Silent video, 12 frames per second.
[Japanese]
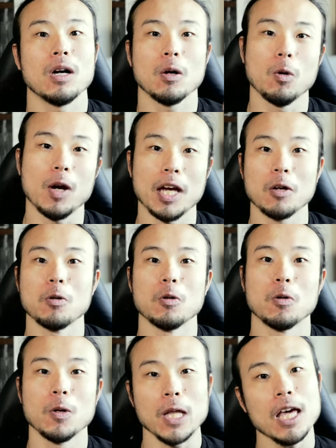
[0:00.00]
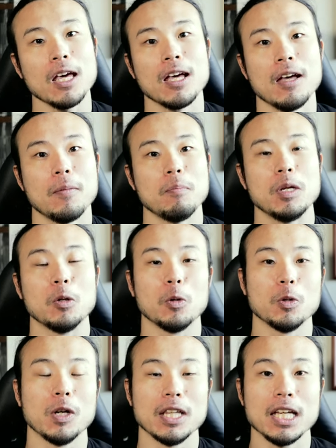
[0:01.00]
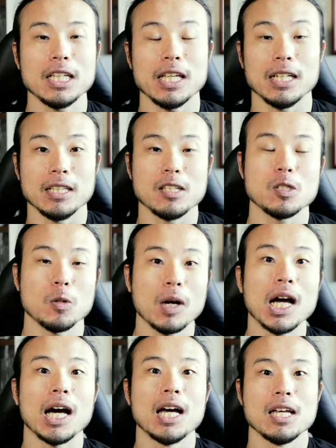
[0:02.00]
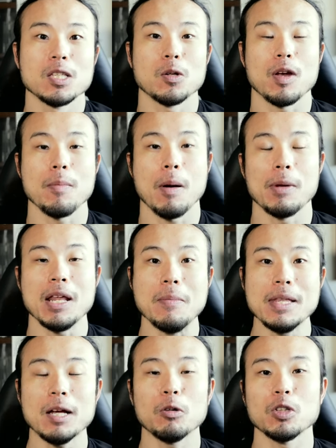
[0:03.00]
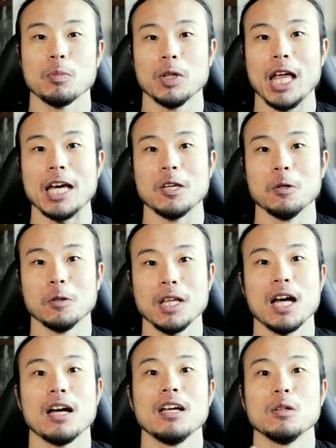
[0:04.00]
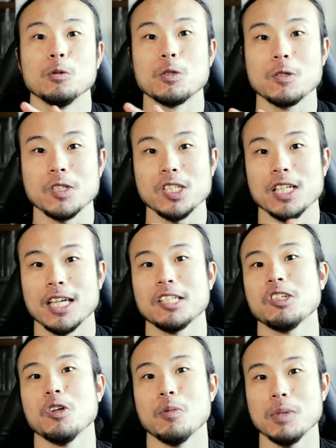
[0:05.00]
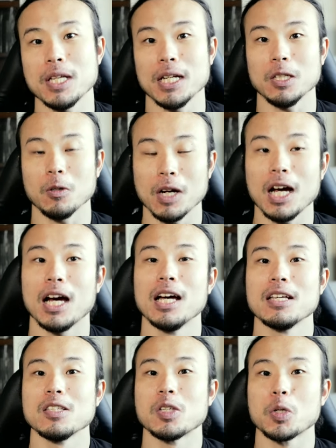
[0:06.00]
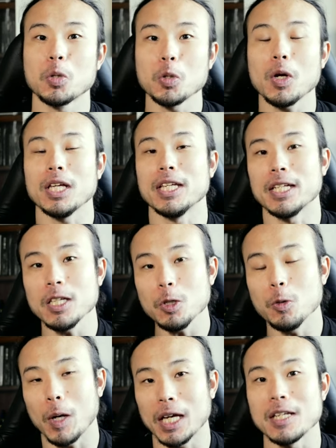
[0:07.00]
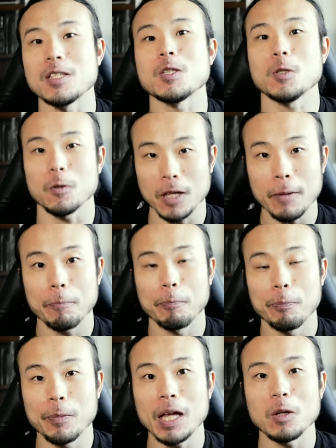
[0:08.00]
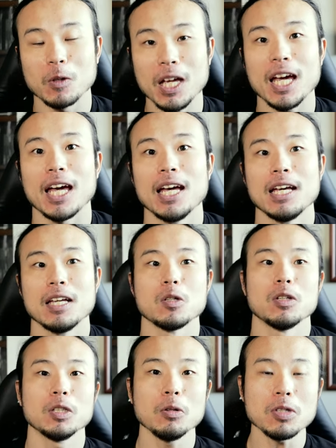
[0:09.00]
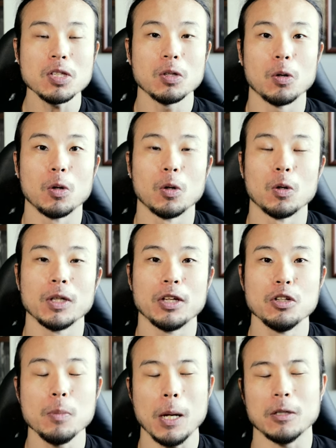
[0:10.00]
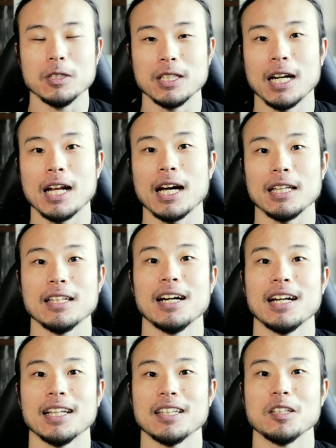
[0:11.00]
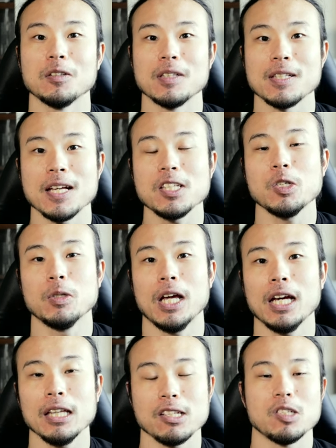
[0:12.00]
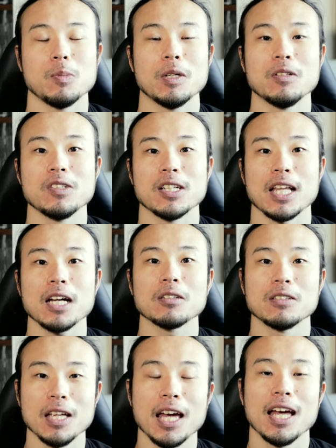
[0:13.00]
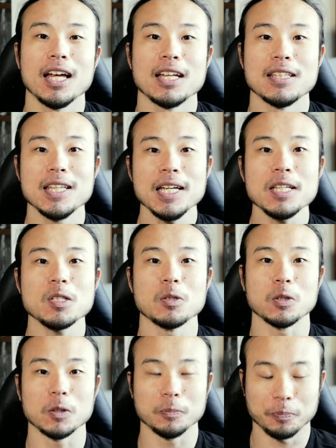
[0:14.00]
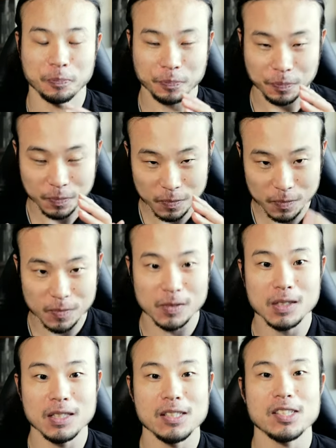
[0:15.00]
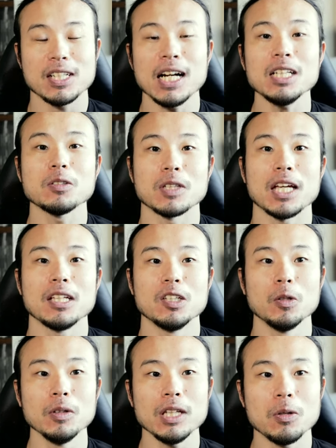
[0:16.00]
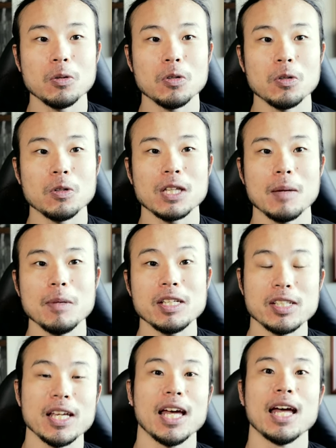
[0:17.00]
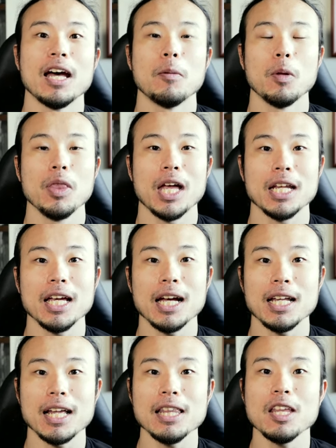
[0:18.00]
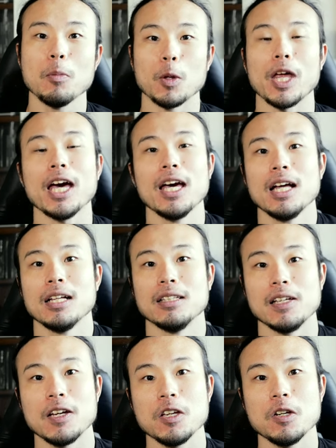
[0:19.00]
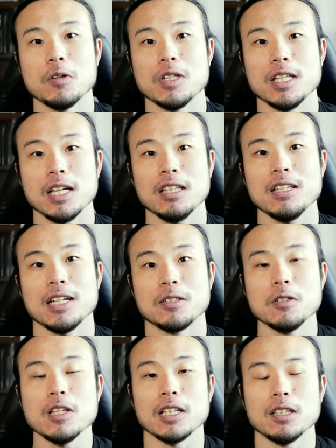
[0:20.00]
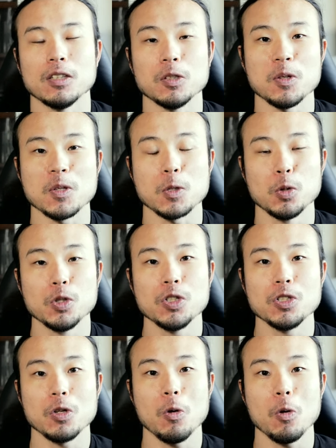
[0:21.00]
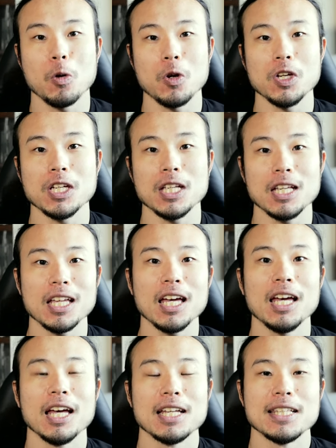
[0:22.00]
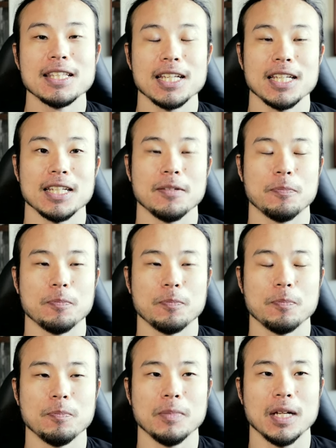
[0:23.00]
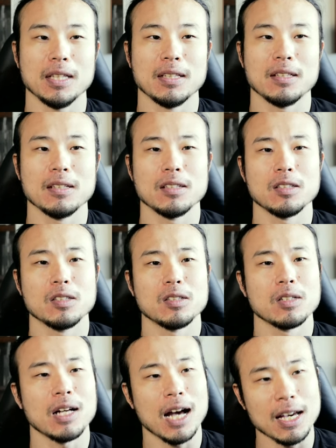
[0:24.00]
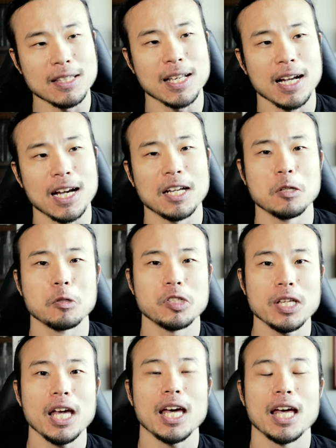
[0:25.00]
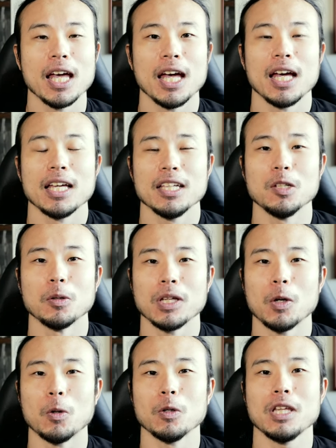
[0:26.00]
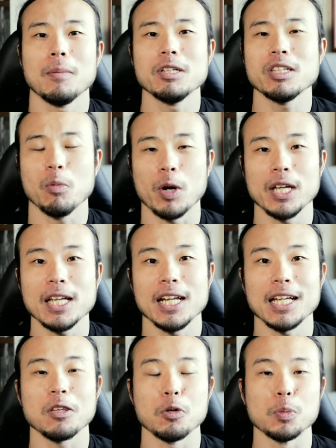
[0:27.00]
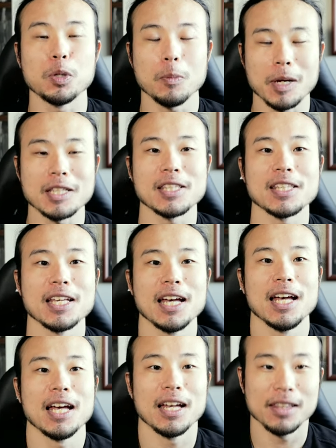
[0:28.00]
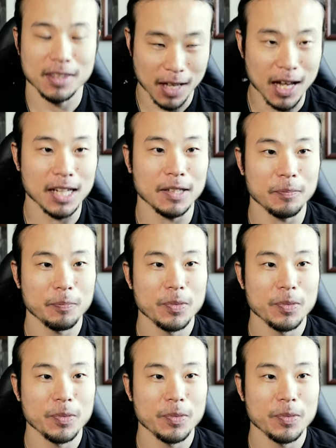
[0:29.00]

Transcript: ご来光をね、見ることができたりですとか、今まで見たこともないような美しい景色を見たりとかすることができるわけですよね。なので、一つの方法でうまくいかなかったからって言ってサジを投げてしまうんじゃなくて、ぜひしっかりとね、いろんな方法を試して、もう何が何でもね、でようになってやるんだっていう、そういう心意気でね、ぜひ、改良して、いろんな方法を試してもらいたいなって思います。はい。